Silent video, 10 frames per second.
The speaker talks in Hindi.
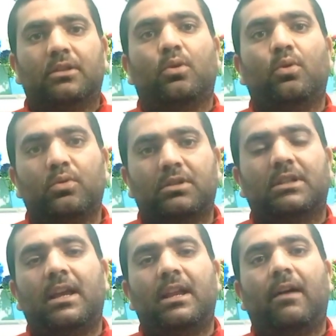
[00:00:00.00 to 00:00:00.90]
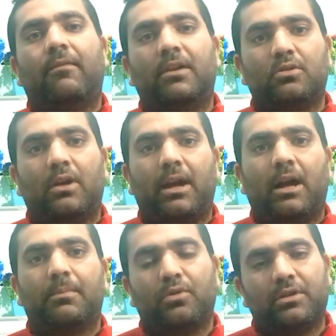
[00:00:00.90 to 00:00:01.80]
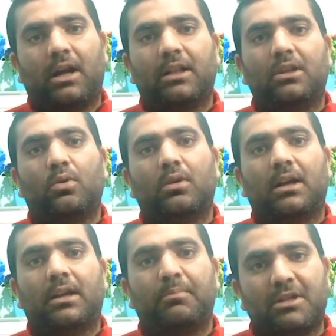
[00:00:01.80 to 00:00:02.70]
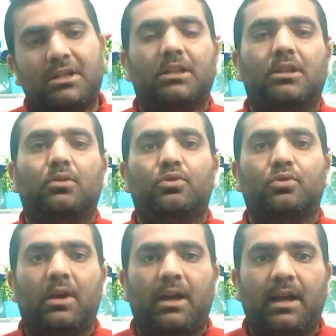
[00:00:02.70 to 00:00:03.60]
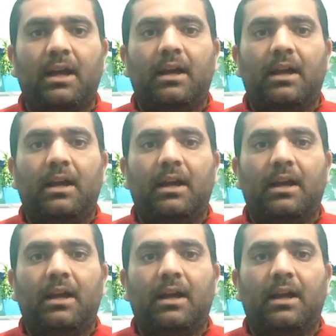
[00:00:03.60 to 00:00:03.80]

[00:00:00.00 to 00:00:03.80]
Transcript: तो उसके अलावा जो है आपको याद ही होगा कि पिछले दिनों जो है